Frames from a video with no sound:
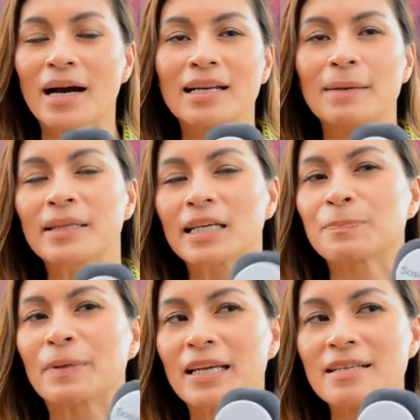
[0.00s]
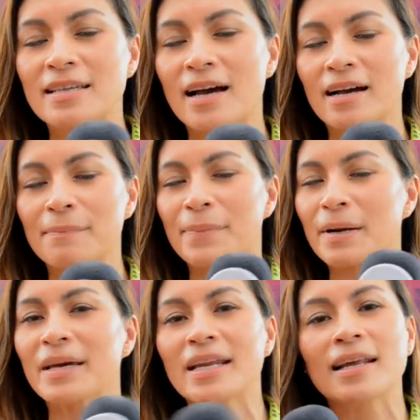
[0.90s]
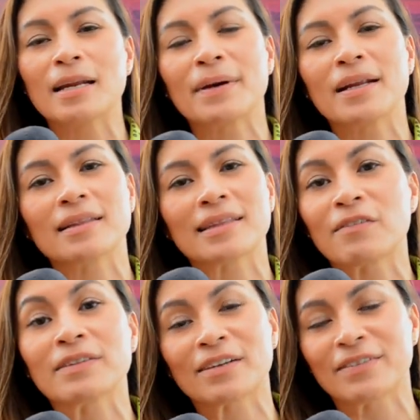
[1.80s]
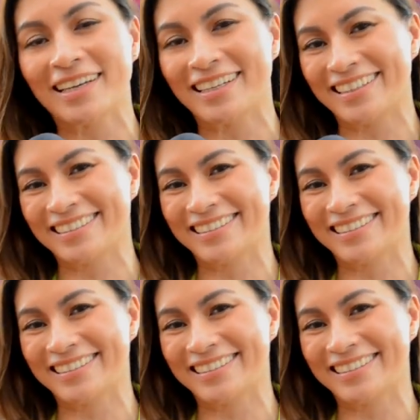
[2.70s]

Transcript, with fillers: nih karena bakal dapat experience yang berbeda daripada travel-travel